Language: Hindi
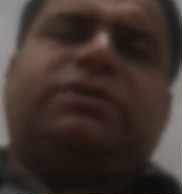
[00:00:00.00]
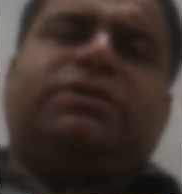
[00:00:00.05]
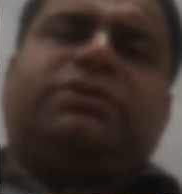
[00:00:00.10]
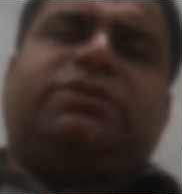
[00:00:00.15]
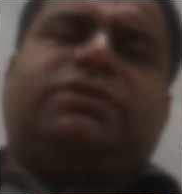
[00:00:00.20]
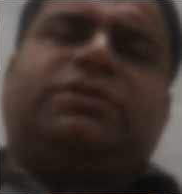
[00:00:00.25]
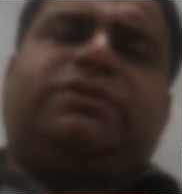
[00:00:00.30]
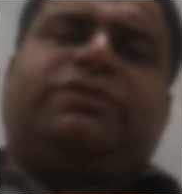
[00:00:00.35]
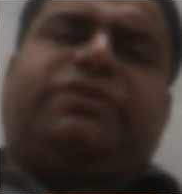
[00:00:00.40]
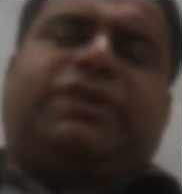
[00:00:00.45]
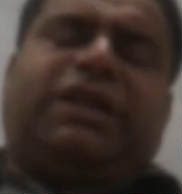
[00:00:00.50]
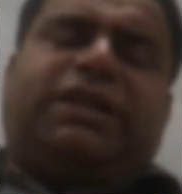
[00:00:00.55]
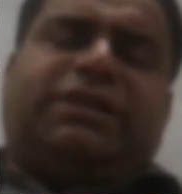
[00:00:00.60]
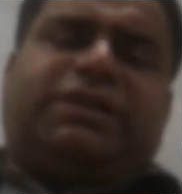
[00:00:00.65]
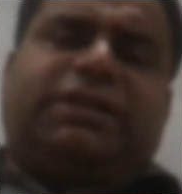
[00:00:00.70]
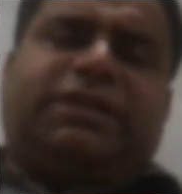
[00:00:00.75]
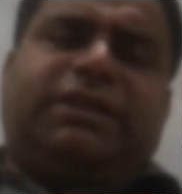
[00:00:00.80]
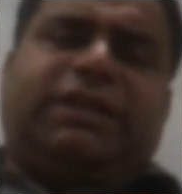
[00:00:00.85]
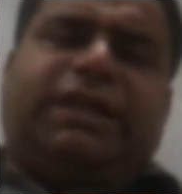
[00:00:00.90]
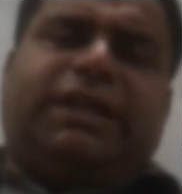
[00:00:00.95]
जो
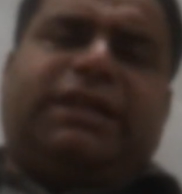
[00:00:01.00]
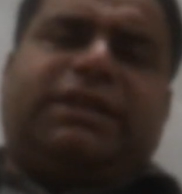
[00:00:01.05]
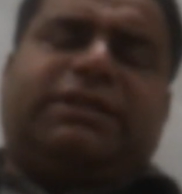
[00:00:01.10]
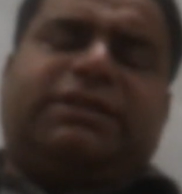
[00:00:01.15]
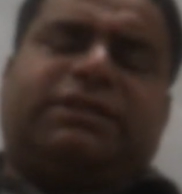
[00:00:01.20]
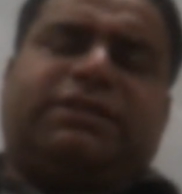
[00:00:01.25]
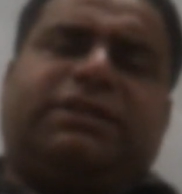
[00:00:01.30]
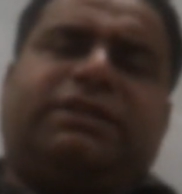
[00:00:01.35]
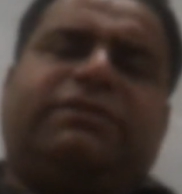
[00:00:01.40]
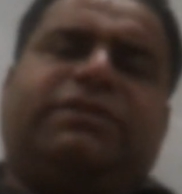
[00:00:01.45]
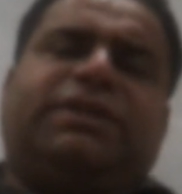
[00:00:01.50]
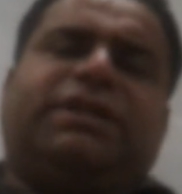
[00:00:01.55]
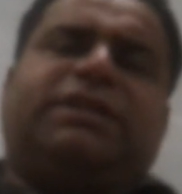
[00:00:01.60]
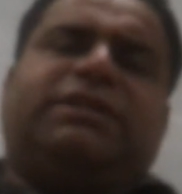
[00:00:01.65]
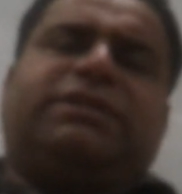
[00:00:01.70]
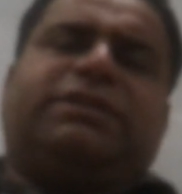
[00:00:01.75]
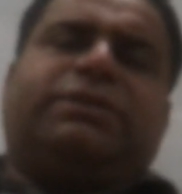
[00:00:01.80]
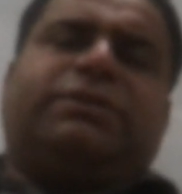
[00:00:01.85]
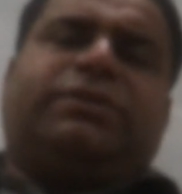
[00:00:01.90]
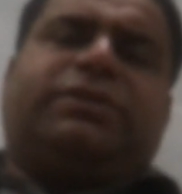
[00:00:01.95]
इन्फेक्शन है जिसकी वजह
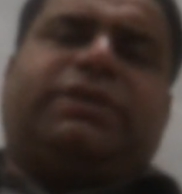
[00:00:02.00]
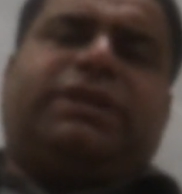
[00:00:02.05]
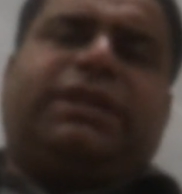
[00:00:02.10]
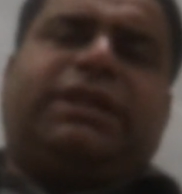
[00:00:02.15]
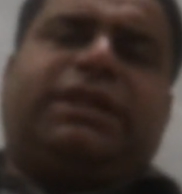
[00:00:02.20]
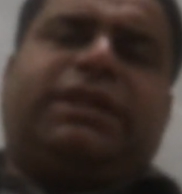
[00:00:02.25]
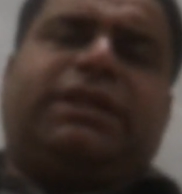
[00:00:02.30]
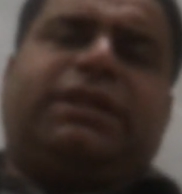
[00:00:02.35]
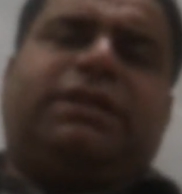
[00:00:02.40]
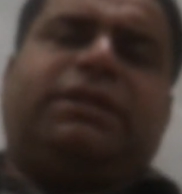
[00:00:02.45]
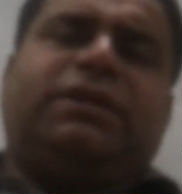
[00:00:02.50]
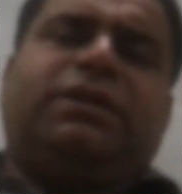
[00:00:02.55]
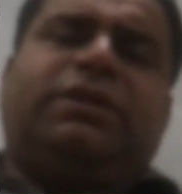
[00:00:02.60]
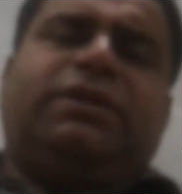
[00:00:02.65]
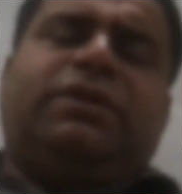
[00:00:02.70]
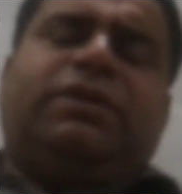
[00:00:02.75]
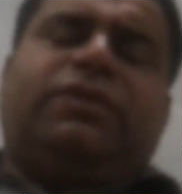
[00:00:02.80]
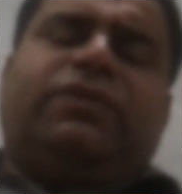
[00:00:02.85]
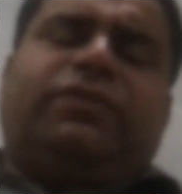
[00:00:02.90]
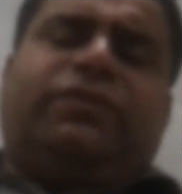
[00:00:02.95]
से होता है
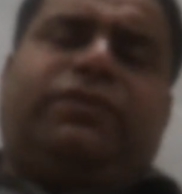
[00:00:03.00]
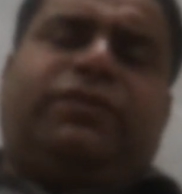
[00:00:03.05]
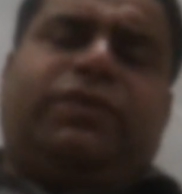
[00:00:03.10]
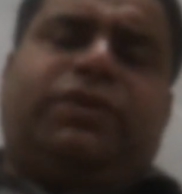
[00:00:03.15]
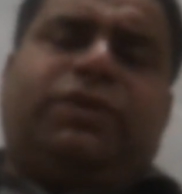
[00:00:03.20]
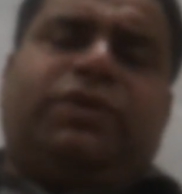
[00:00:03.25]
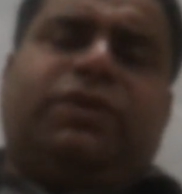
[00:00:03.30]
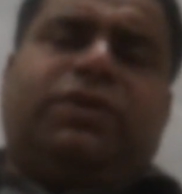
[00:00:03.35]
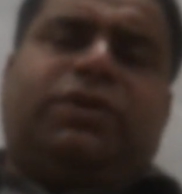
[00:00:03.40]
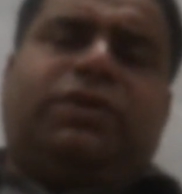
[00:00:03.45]
वो